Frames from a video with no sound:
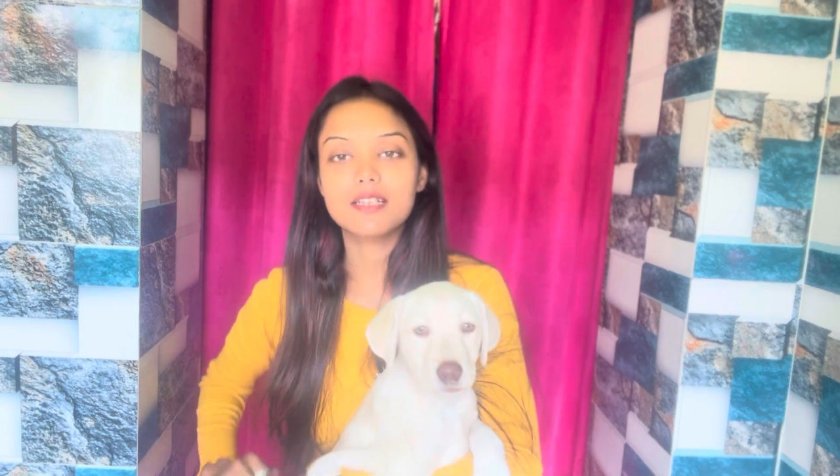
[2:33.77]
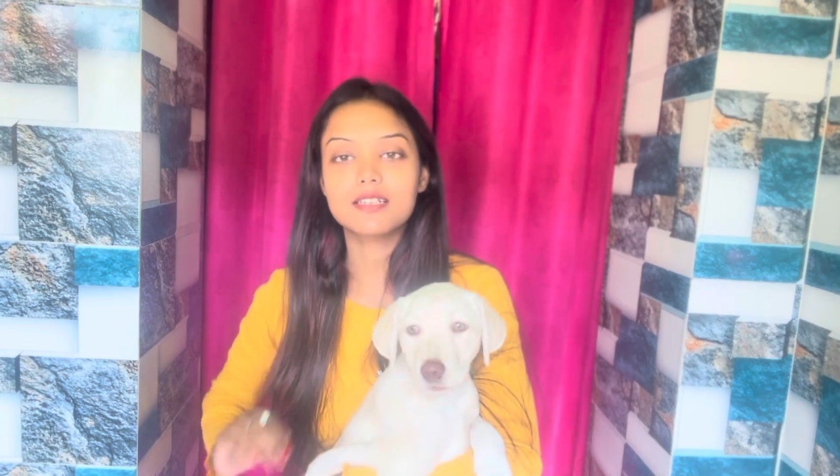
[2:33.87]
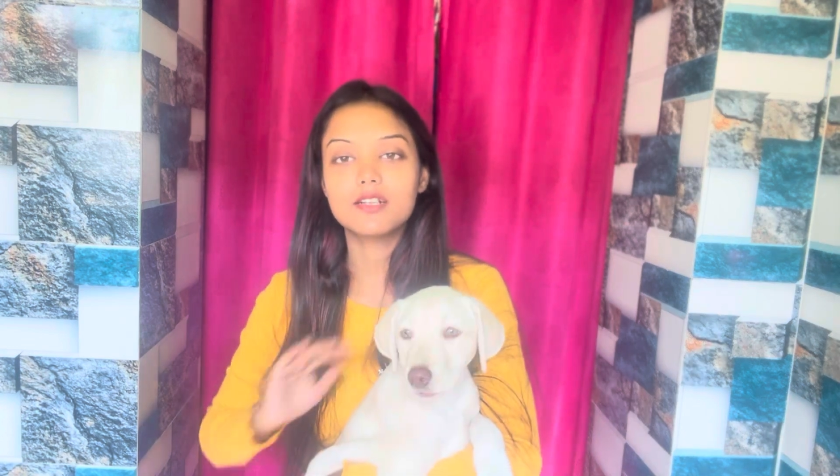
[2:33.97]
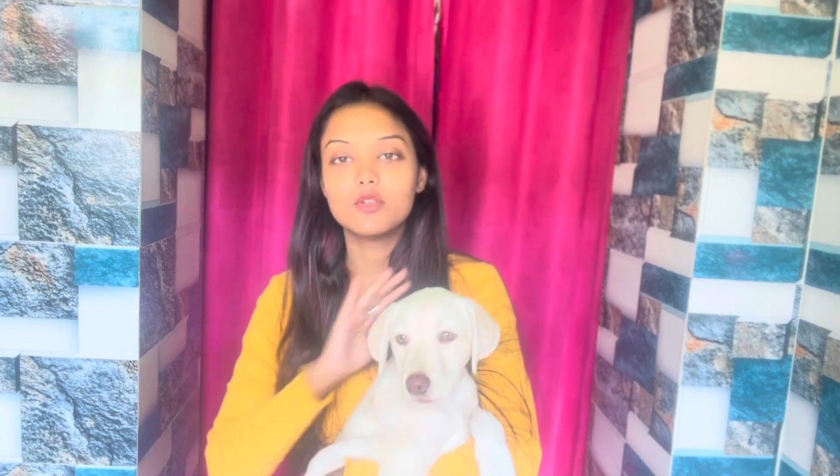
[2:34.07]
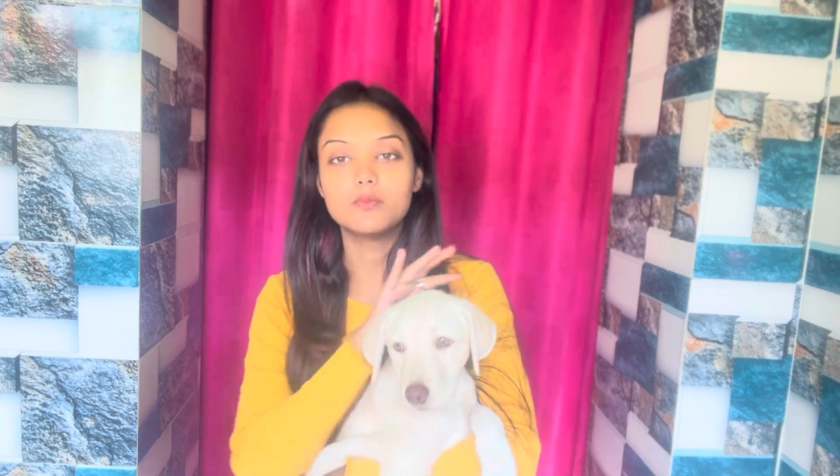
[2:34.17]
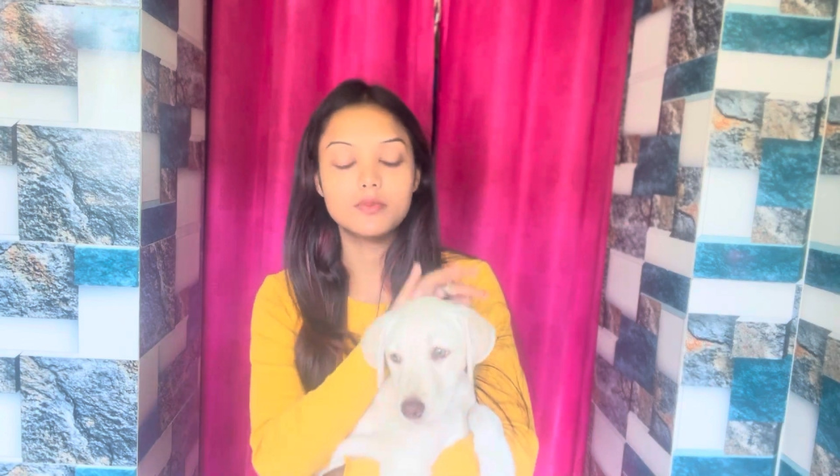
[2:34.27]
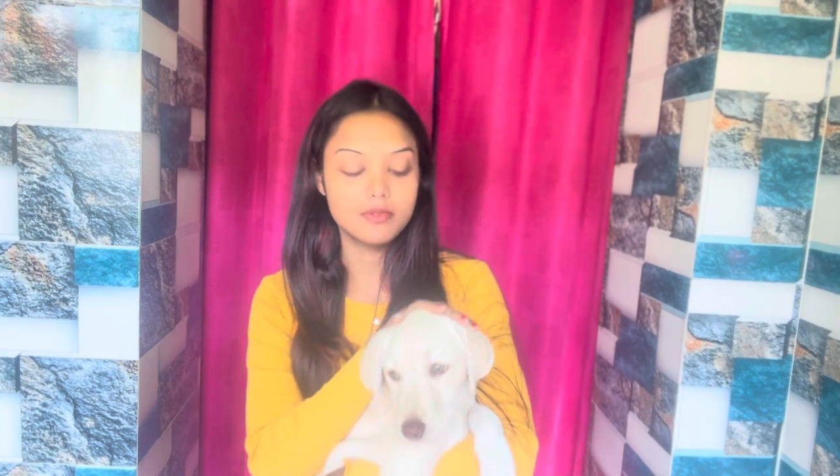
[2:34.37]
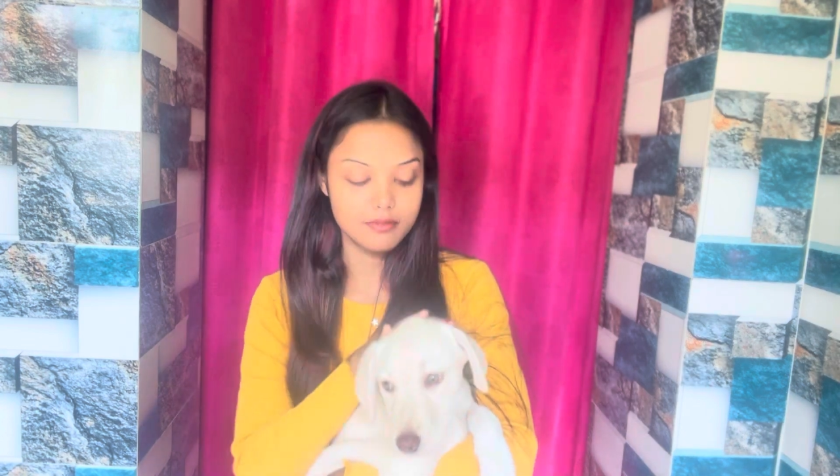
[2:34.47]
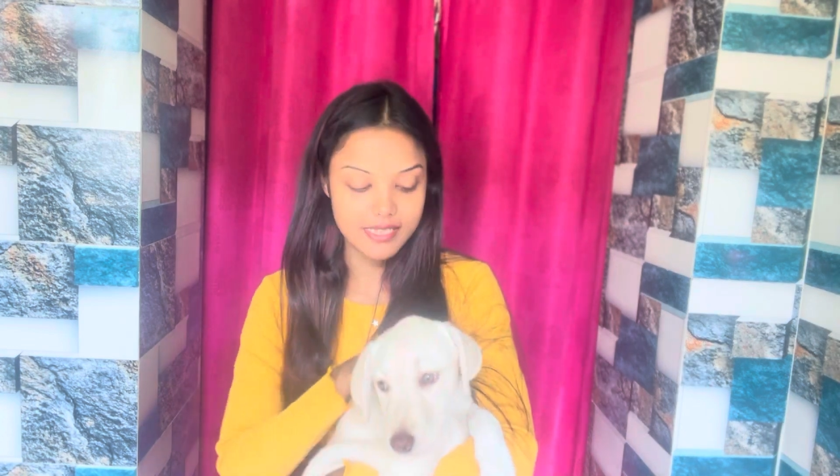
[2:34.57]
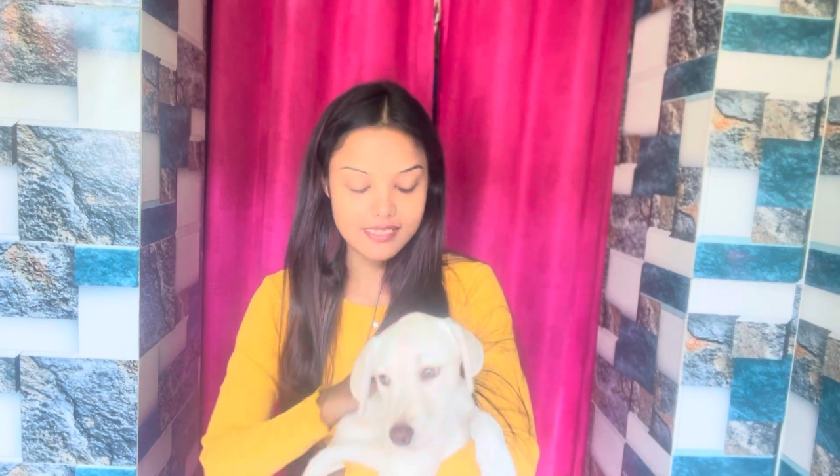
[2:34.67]
একটা খুব
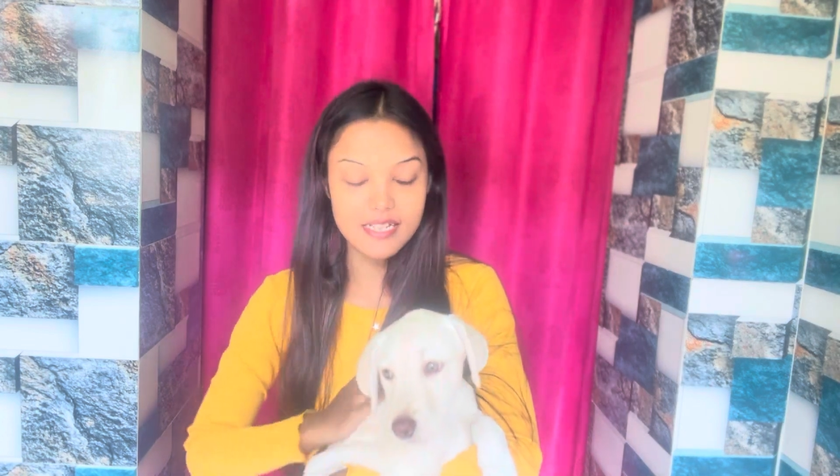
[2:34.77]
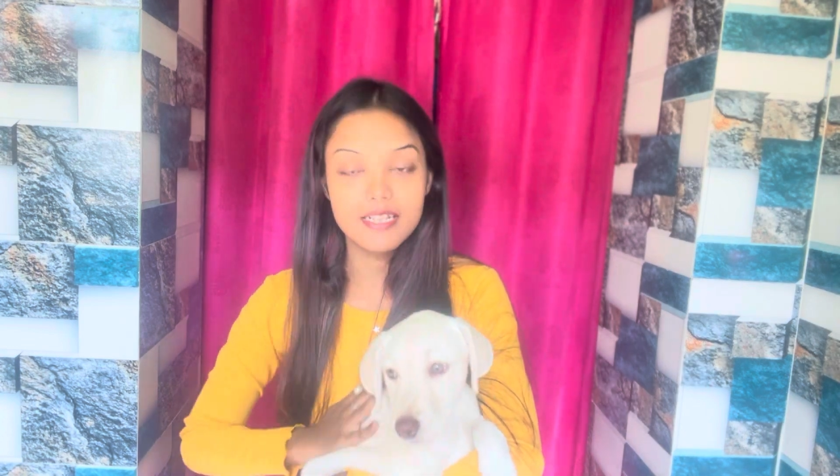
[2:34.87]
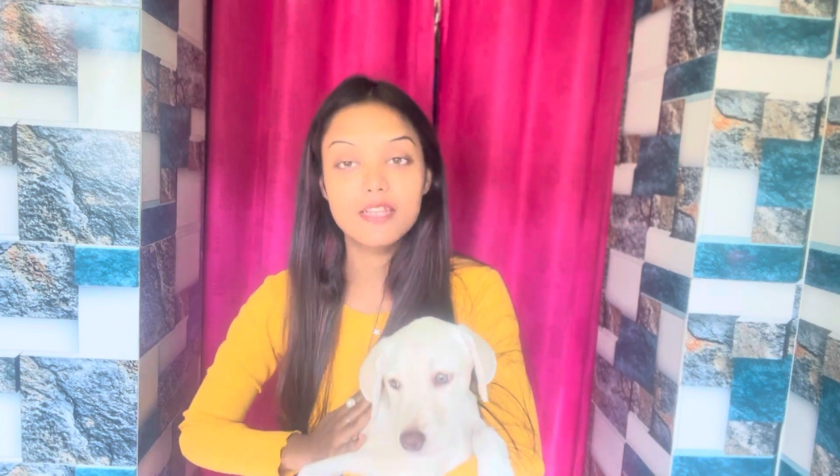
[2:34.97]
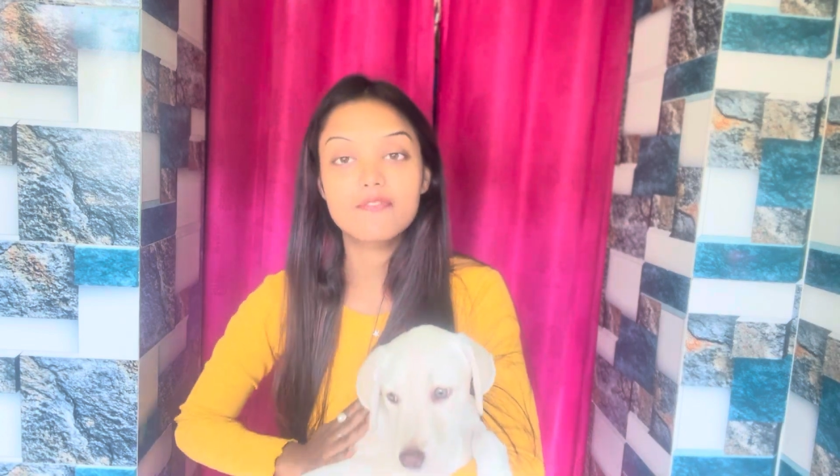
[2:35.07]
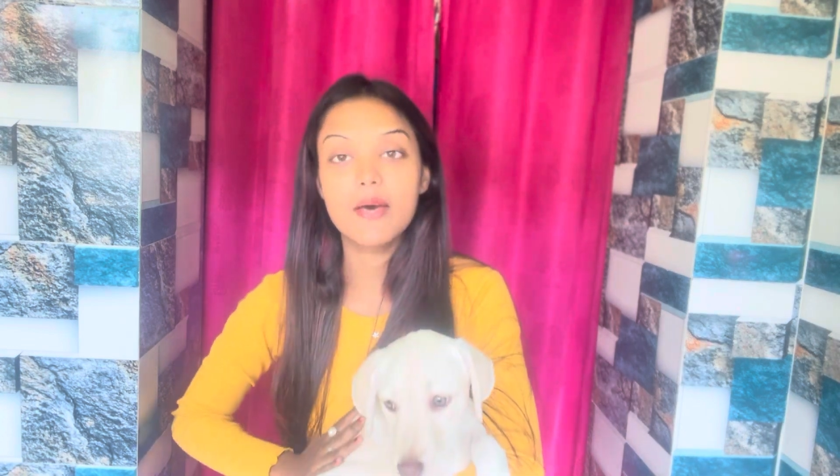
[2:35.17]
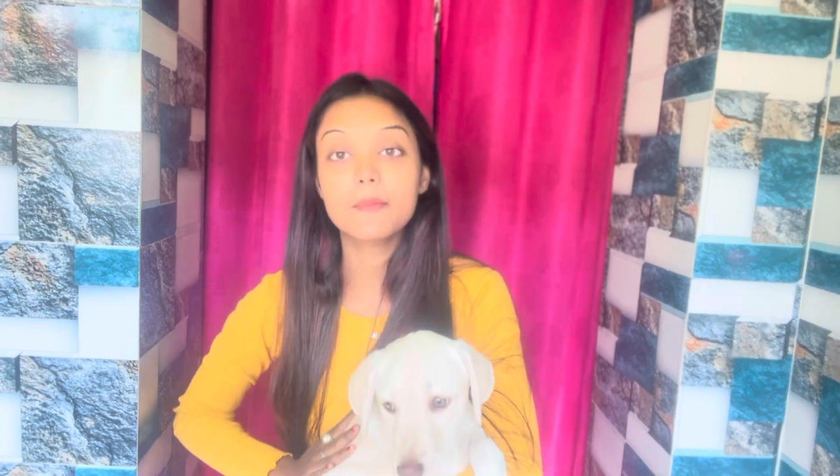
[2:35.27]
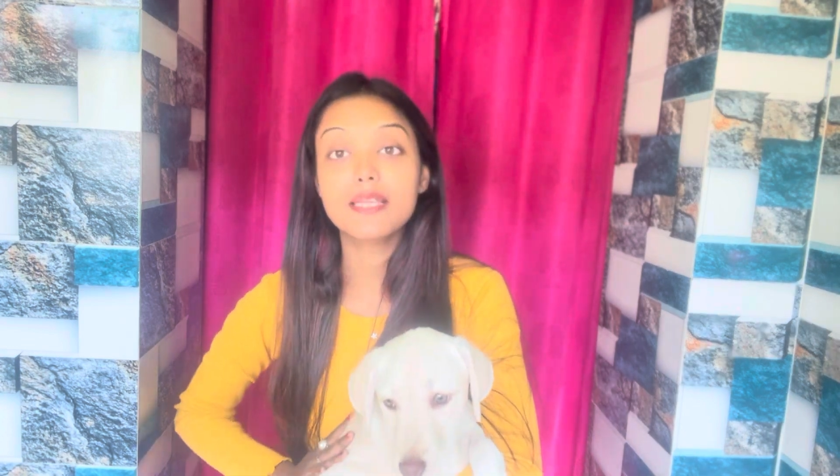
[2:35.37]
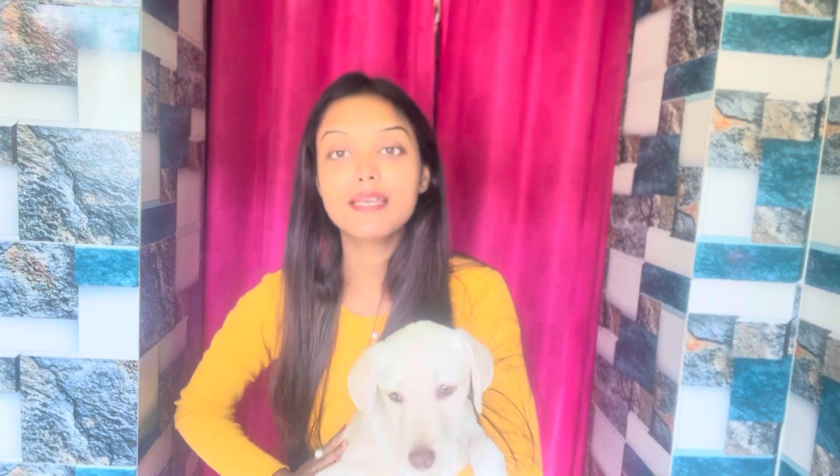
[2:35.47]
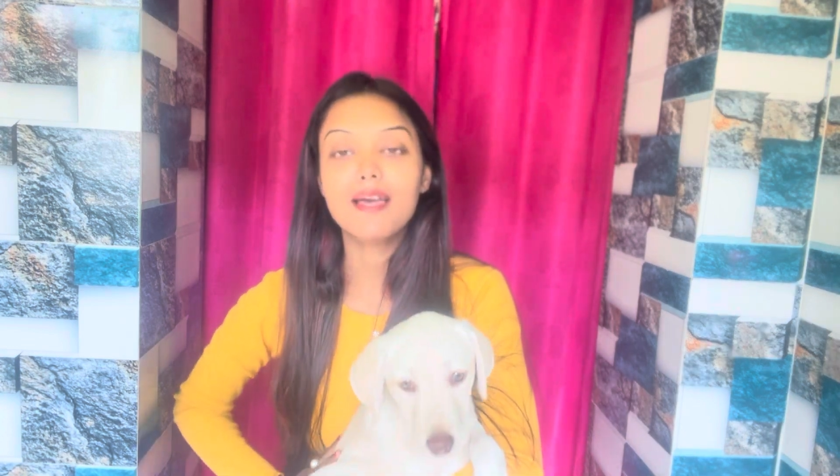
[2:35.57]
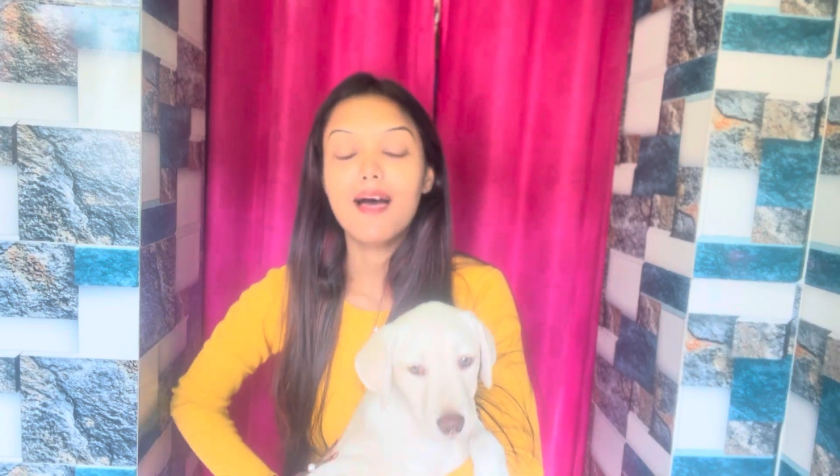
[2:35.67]
এক্সটেন্ডেড
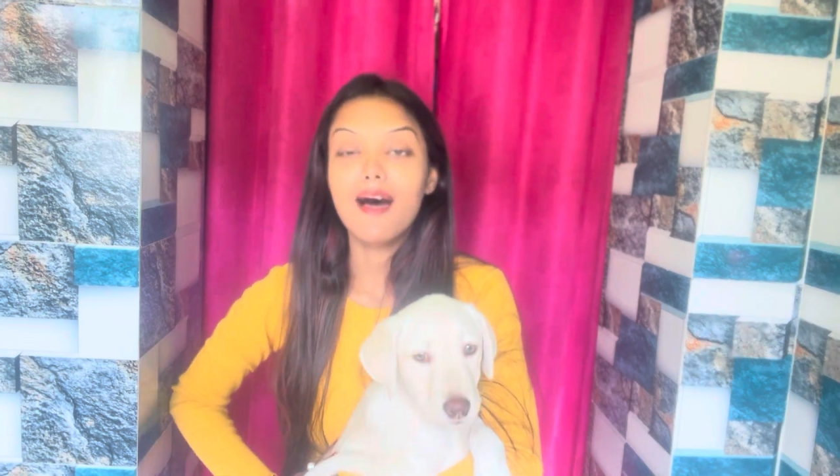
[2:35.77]
ফ্যামিলি